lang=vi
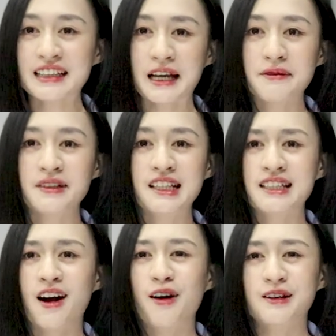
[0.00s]
thay
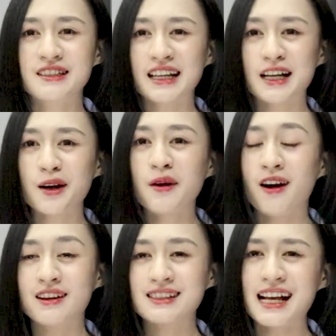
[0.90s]
vì hỏi những cái câu
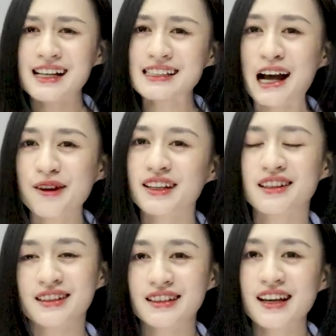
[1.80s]
hỏi xã giao về
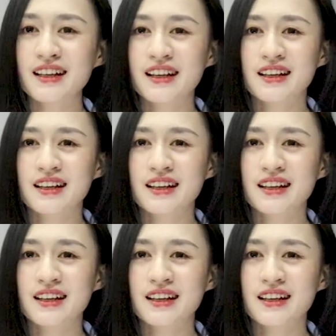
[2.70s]
thời tiết